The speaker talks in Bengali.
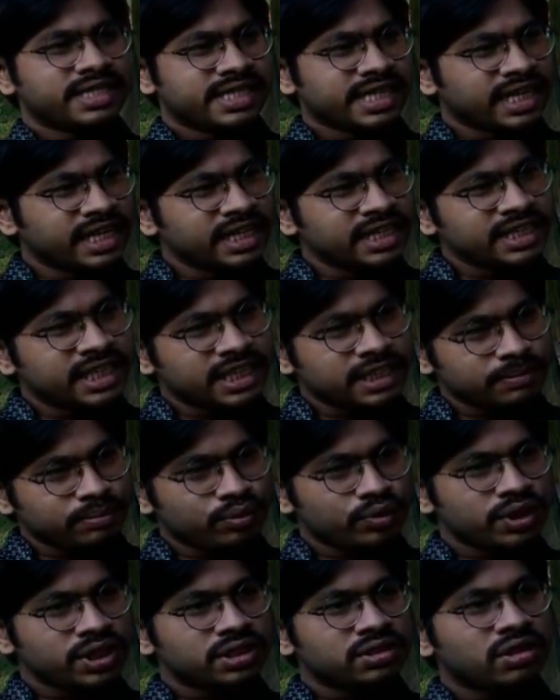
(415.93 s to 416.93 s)
সেকেন্ড ইয়ারে
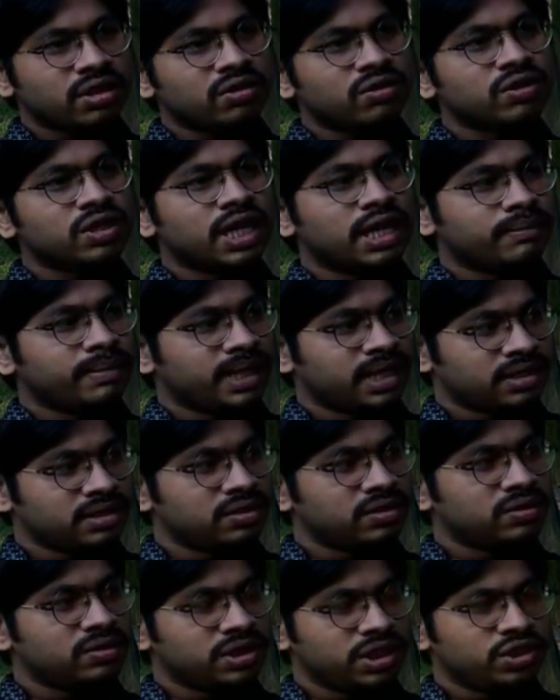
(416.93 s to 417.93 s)
পড়ি তখন আমার
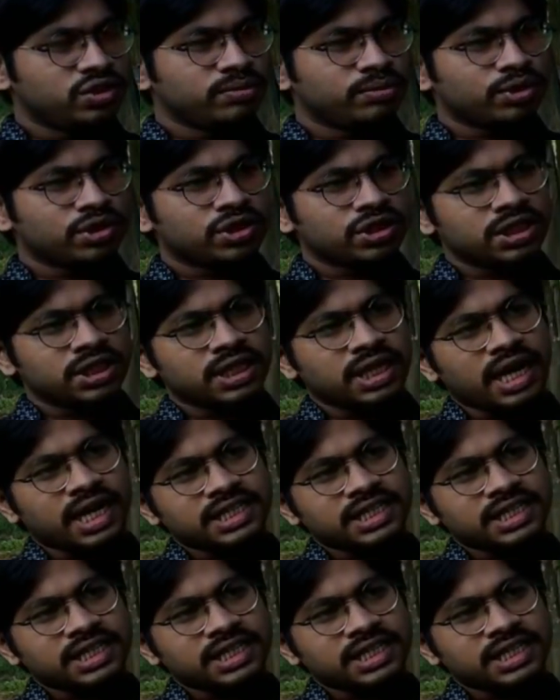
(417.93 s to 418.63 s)
হলো দ্বিতীয় বর্ষে